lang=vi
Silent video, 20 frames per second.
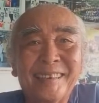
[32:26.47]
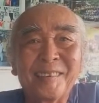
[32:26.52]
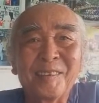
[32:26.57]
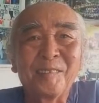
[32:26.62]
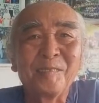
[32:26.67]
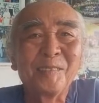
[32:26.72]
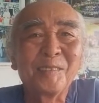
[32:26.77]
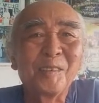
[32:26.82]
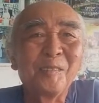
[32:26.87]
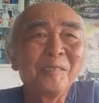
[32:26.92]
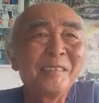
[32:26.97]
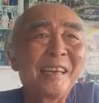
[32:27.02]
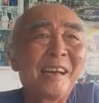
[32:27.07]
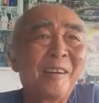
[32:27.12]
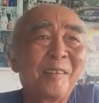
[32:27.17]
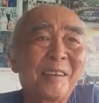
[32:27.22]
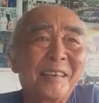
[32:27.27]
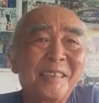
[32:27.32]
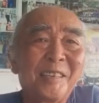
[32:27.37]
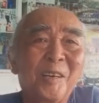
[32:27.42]
nó yeah. Dạ. cũng đúng
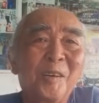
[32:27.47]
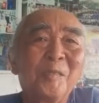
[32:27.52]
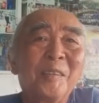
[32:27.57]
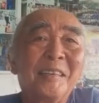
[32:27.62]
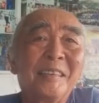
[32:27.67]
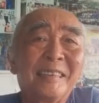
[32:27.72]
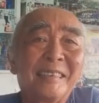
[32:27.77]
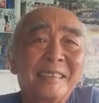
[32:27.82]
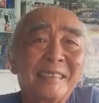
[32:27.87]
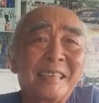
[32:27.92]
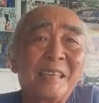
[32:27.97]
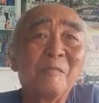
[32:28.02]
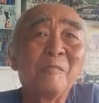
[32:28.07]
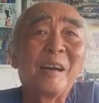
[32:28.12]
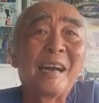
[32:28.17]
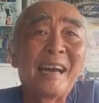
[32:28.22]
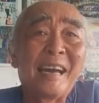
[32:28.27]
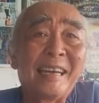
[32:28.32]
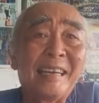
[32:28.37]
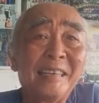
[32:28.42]
vào cái chỗ mình trình
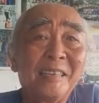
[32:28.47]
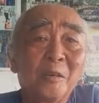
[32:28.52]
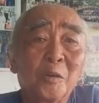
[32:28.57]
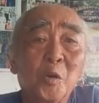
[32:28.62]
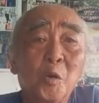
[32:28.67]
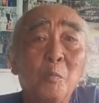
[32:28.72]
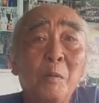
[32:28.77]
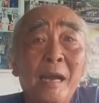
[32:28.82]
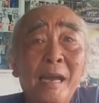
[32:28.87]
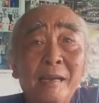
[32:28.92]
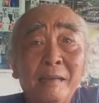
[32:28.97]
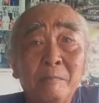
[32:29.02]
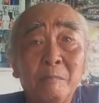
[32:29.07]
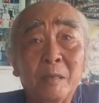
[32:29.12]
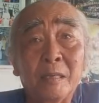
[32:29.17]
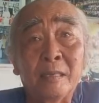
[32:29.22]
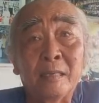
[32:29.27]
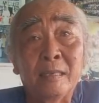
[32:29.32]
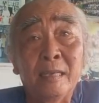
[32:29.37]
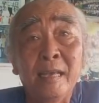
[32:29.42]
bày để cho cô bác
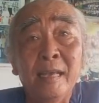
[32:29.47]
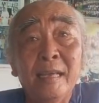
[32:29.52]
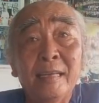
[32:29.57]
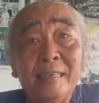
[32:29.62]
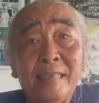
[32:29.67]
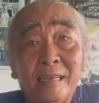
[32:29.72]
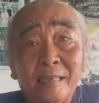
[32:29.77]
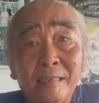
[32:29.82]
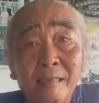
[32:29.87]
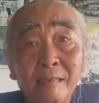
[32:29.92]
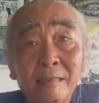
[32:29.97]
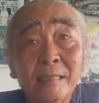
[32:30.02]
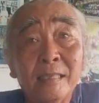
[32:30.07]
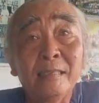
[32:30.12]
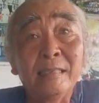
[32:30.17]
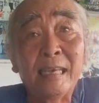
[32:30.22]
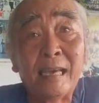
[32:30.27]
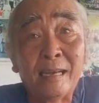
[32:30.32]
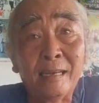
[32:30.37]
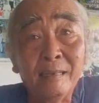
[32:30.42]
mình nhận thức
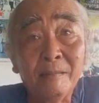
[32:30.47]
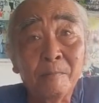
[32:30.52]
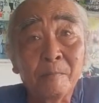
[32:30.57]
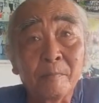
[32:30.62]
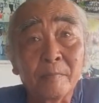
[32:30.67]
chưa nhẫn